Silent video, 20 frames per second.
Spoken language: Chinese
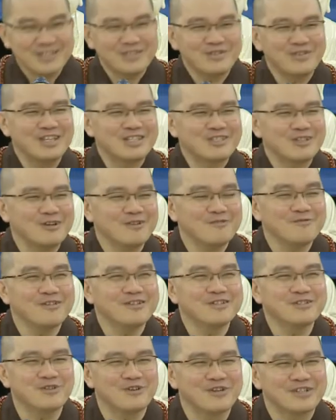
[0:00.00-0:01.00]
所以中
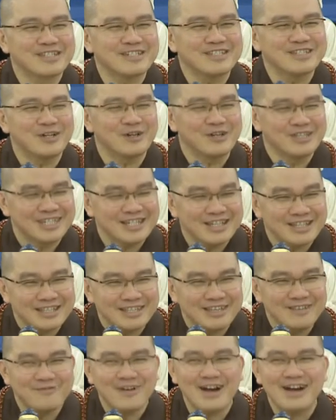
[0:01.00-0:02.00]
风果是从这个
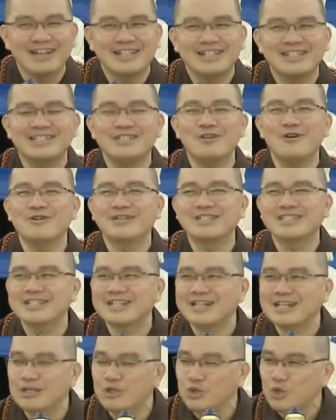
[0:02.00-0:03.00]
地方用这
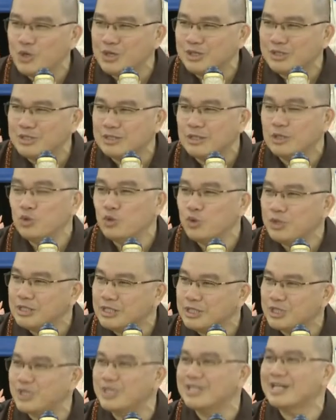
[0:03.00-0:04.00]
个运
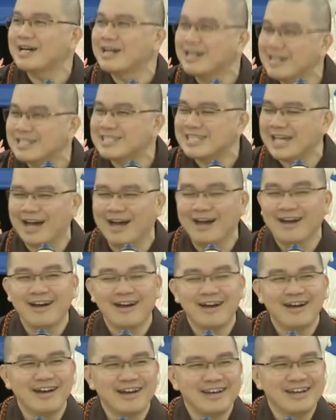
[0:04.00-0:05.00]
问讯合掌，